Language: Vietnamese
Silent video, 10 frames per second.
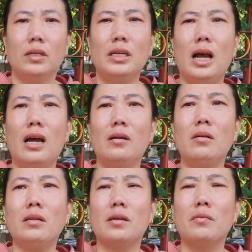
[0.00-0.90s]
bây giờ
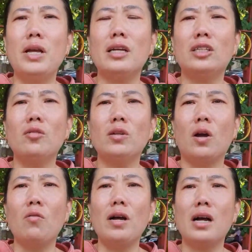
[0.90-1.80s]
mình biết xuống
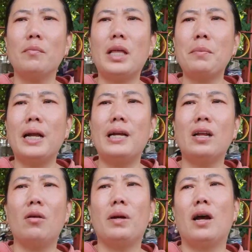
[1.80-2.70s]
chỗ quán cơm tắm ghi
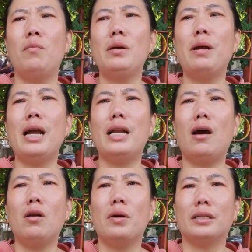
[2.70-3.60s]
thôi mà đâu biết bé ở
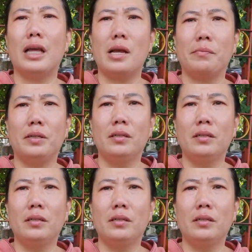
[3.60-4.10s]
đâu đâu mà tìm